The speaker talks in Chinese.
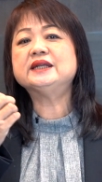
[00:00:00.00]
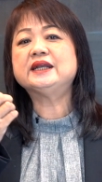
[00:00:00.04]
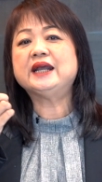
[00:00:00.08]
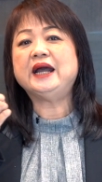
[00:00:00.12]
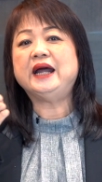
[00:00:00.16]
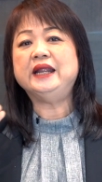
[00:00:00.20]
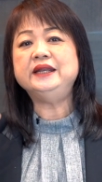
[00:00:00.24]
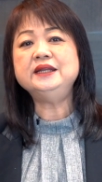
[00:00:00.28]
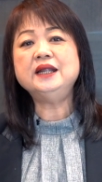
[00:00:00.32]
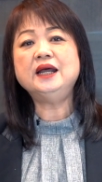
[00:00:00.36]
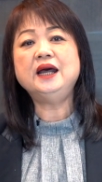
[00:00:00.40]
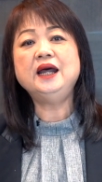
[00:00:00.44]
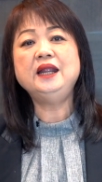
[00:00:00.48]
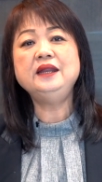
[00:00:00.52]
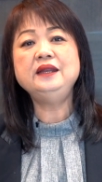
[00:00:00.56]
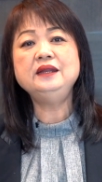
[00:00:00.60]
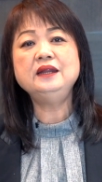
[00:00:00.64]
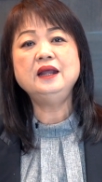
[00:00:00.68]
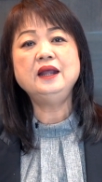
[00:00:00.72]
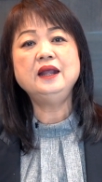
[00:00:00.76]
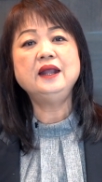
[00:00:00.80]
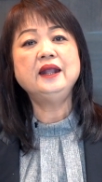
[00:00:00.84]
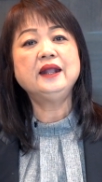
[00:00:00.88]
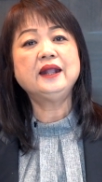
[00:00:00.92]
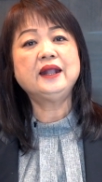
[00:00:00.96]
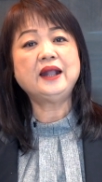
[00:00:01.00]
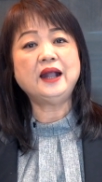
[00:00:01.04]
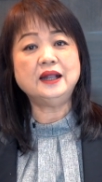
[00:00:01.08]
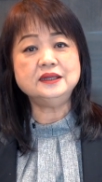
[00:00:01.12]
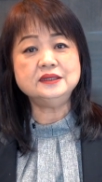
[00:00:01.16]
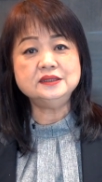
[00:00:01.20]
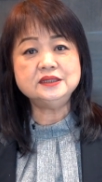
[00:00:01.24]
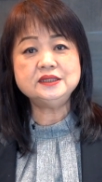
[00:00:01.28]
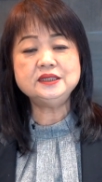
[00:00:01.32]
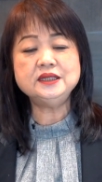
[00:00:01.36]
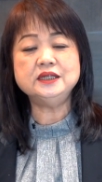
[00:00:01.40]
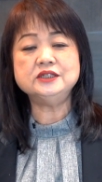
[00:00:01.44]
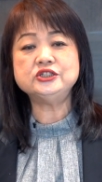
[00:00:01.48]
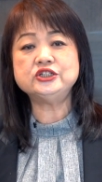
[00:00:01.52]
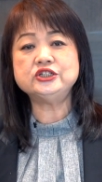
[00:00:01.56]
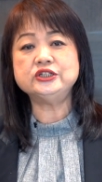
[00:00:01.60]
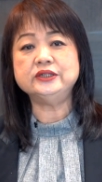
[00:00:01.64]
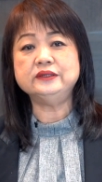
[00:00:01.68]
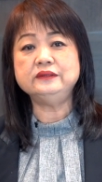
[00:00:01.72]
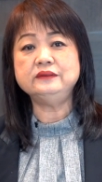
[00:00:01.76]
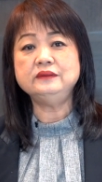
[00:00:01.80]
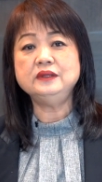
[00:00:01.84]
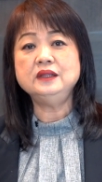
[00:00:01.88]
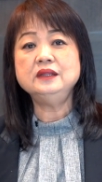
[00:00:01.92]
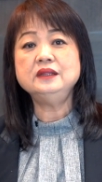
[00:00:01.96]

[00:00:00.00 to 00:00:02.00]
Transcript: 感恩、感谢神？